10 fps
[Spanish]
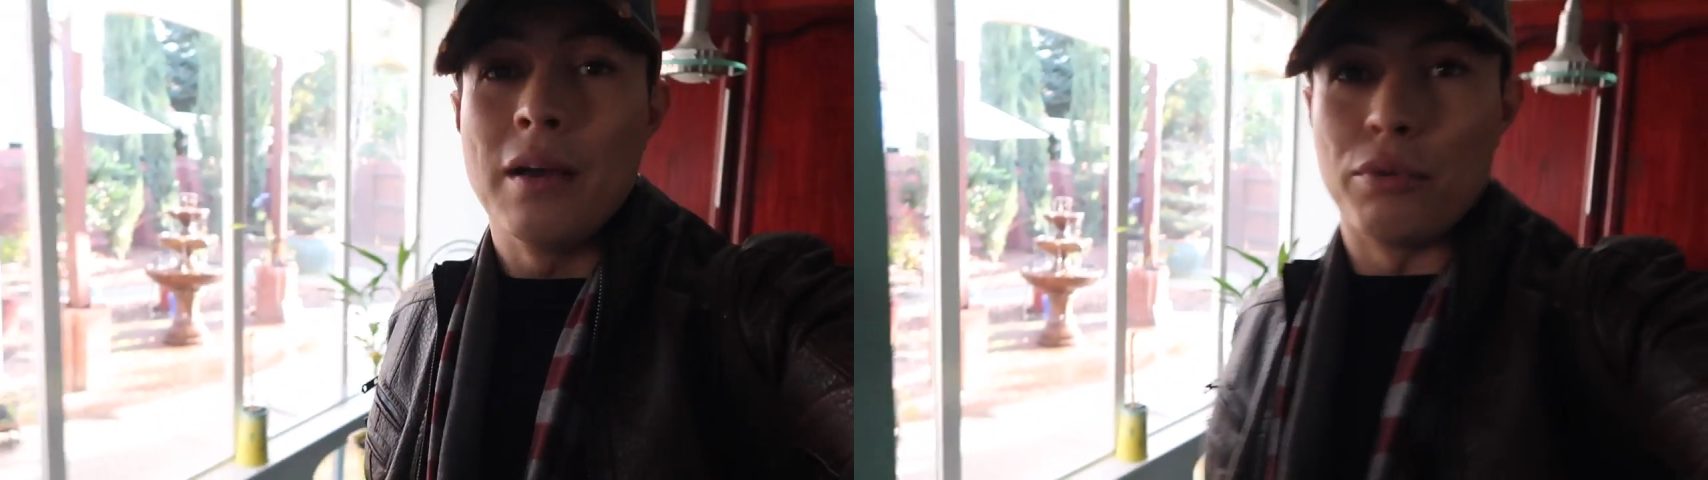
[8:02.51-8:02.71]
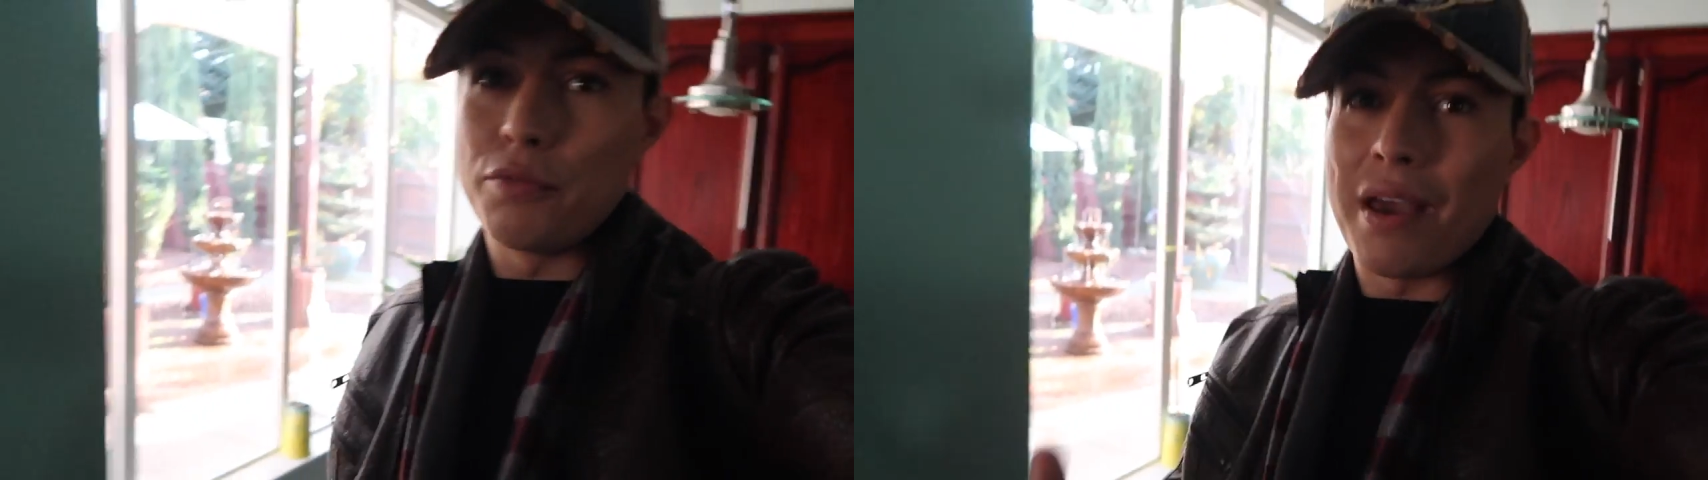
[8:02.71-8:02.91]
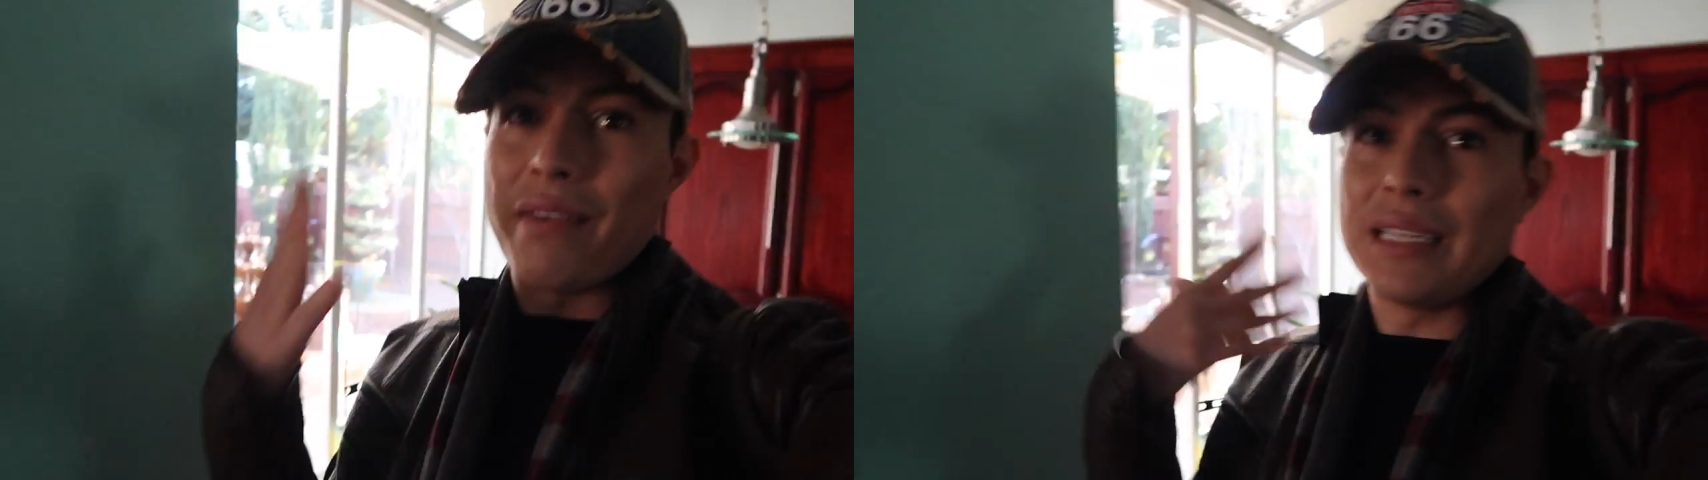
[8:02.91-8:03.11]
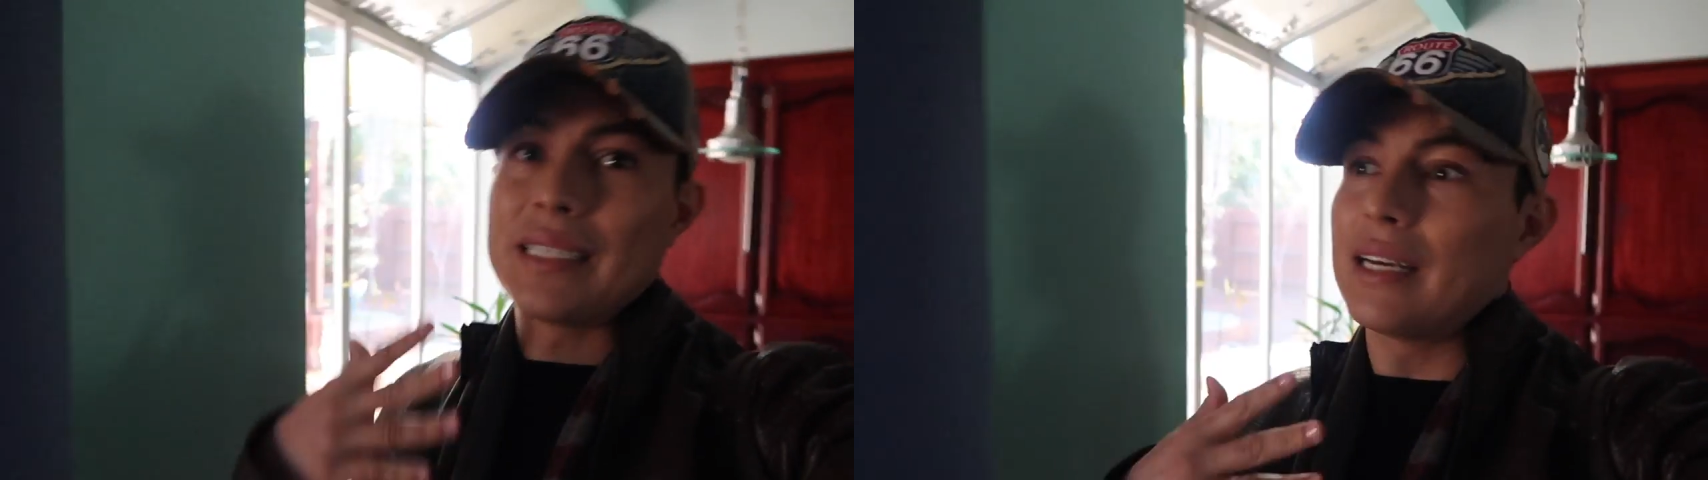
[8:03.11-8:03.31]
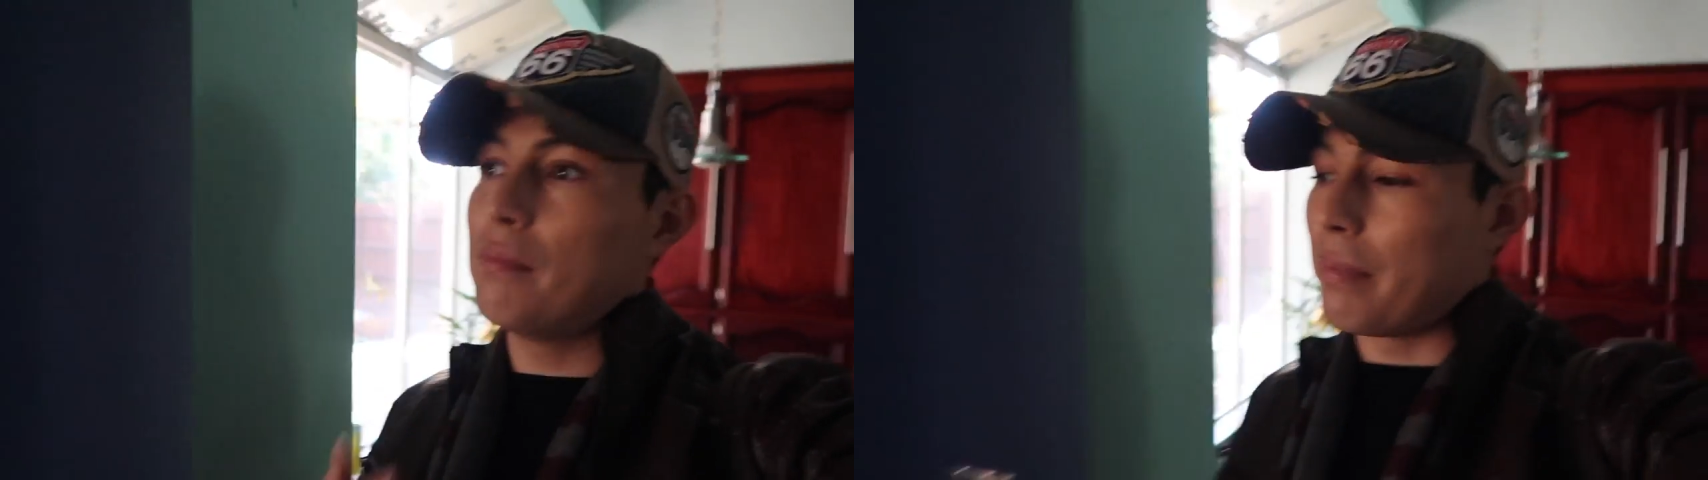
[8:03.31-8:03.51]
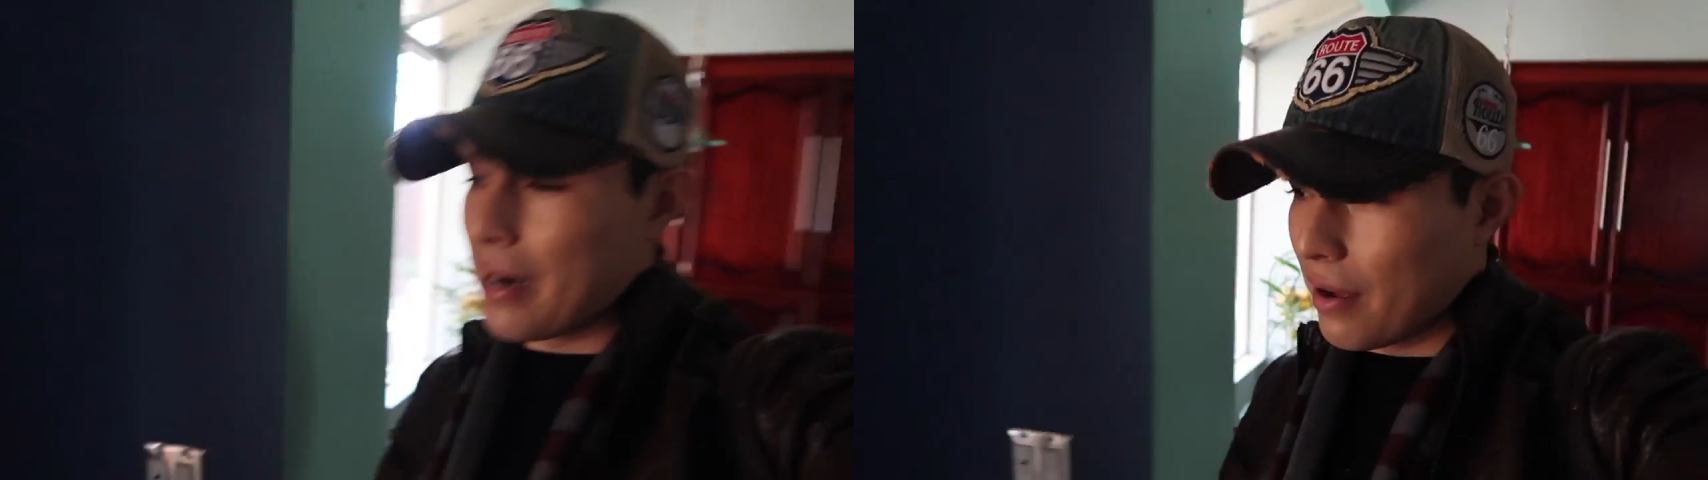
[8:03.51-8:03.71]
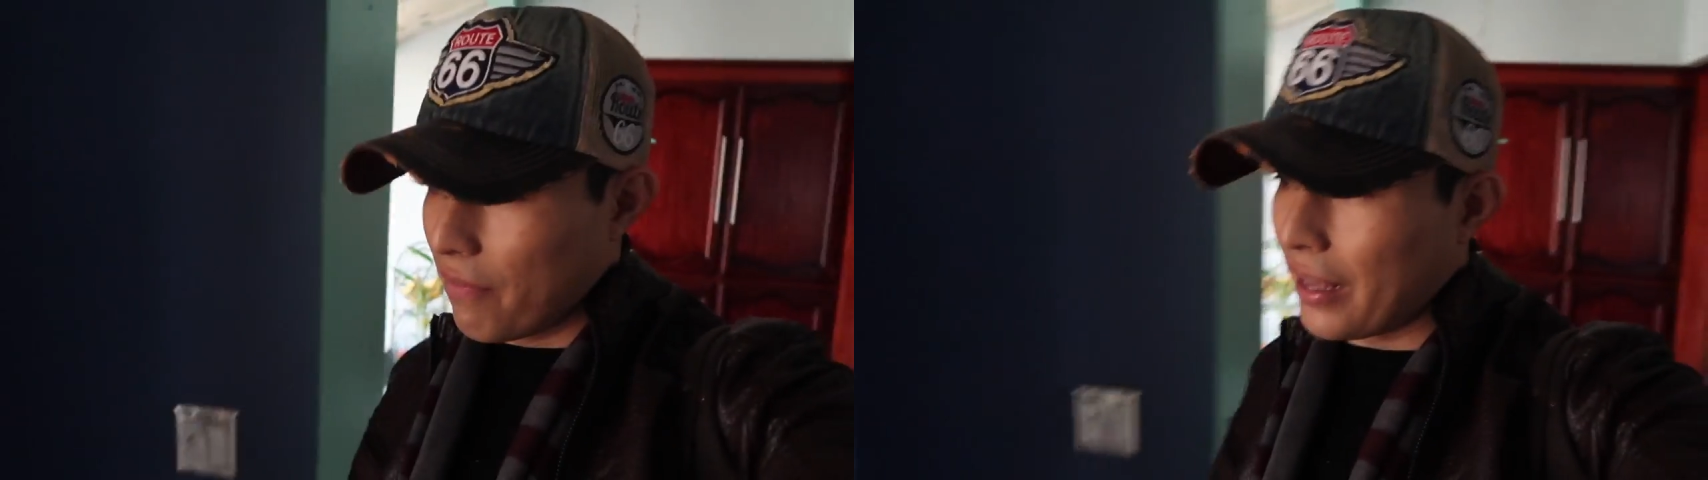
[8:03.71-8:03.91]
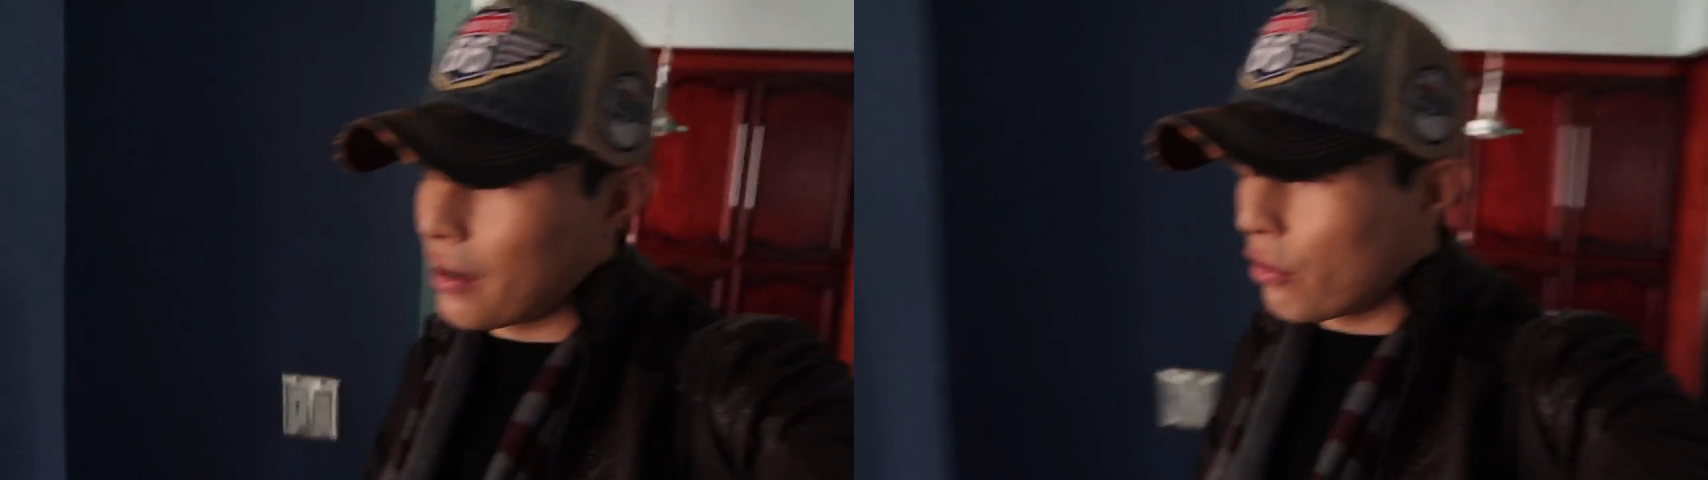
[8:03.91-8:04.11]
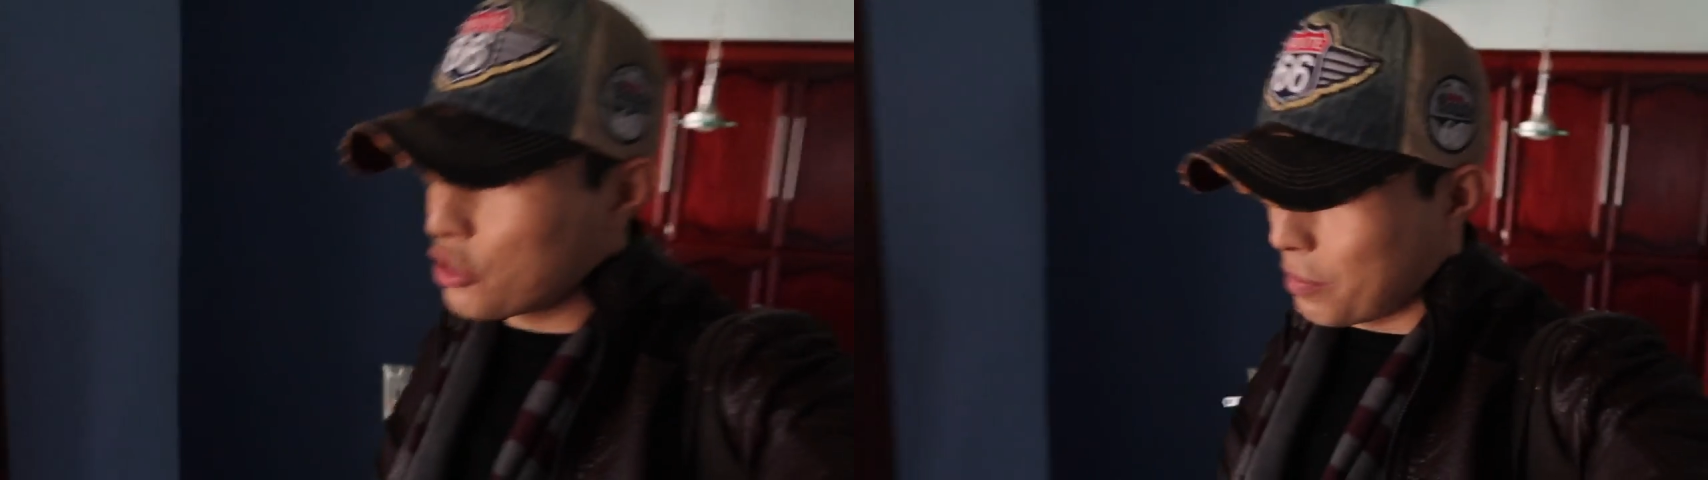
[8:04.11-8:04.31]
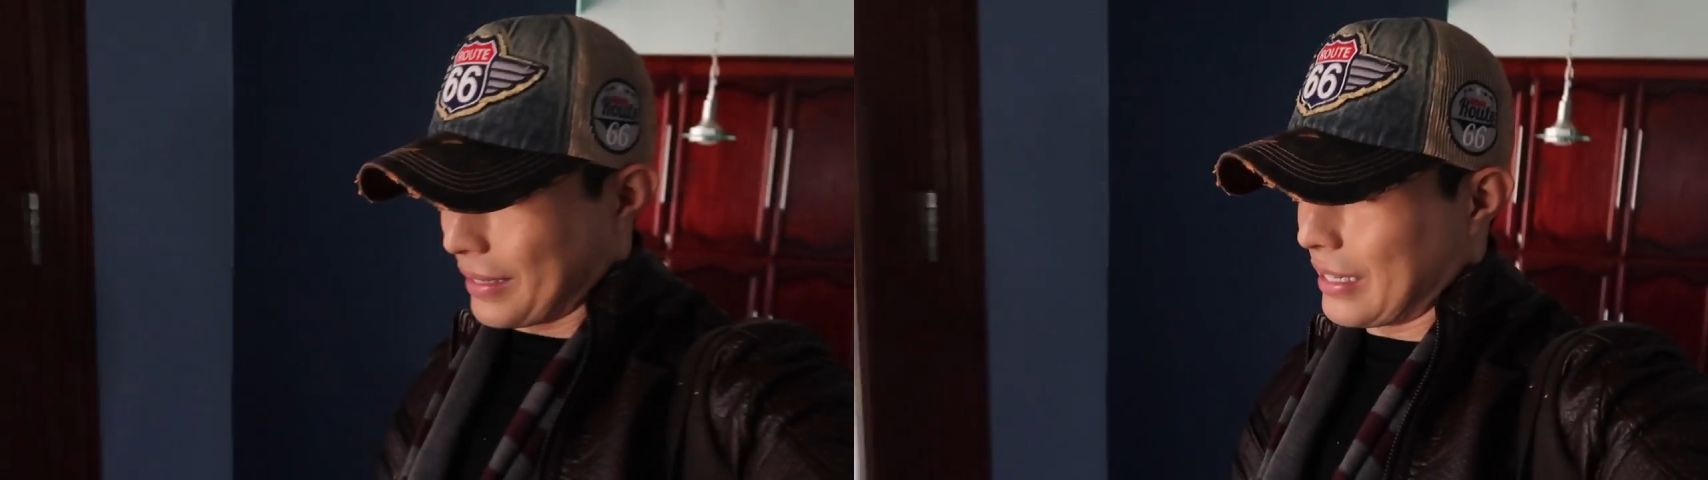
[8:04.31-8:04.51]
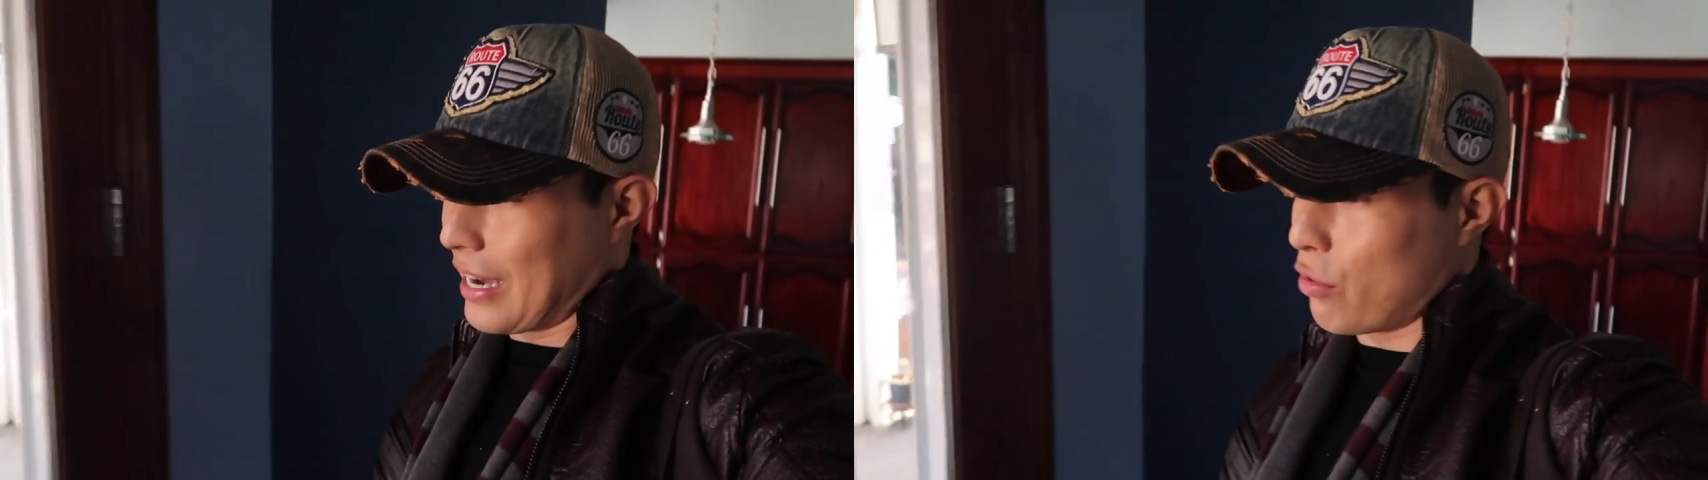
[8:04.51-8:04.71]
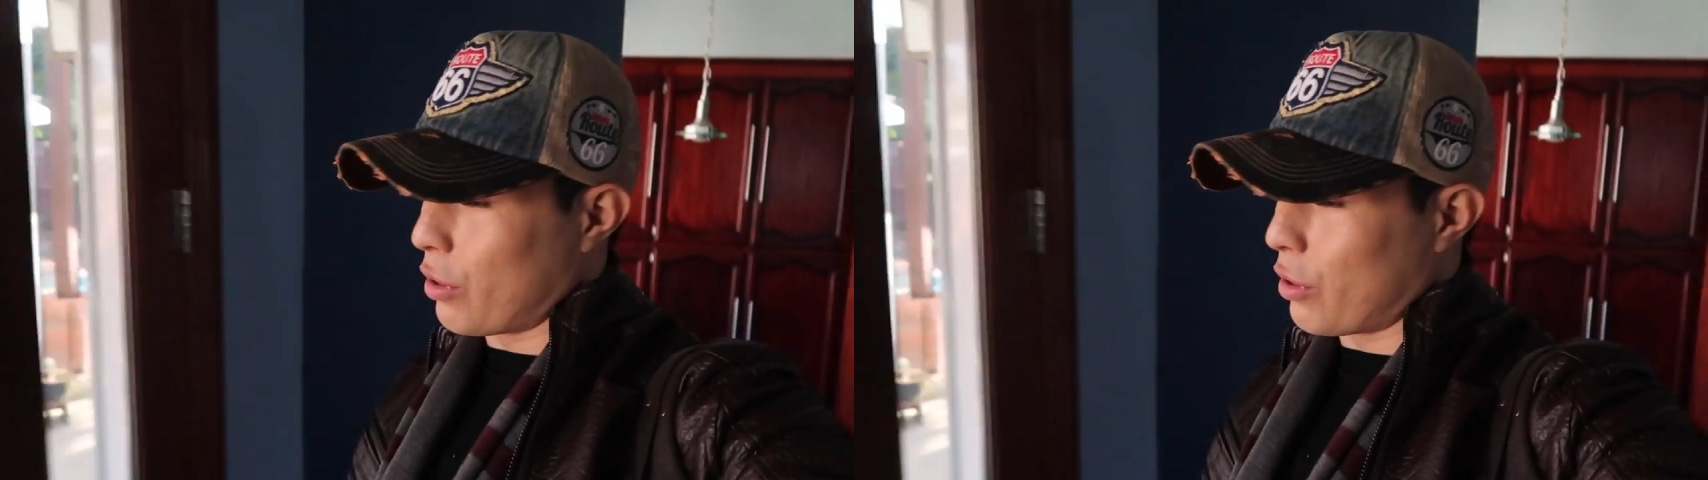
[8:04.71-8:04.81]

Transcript: pues me avisan para vernos, platicar